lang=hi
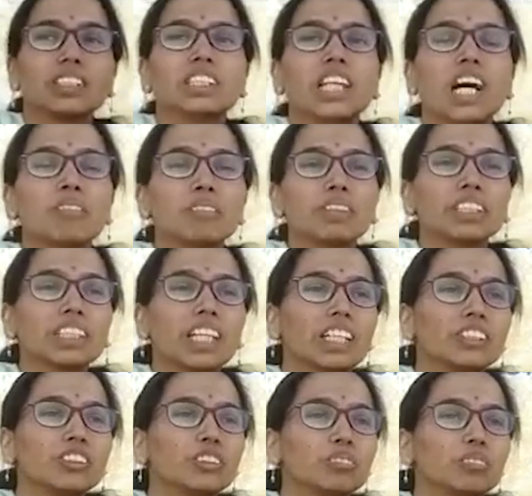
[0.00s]
नाम के
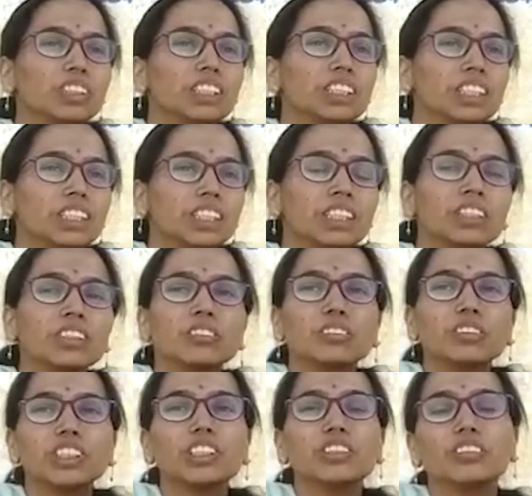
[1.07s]
साथ जो मुझे एक
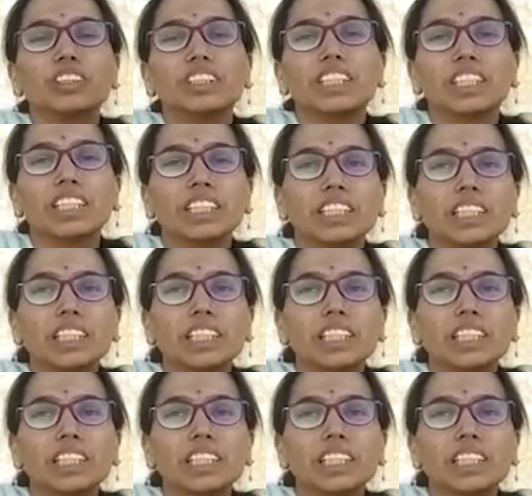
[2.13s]
खुशी हो रही है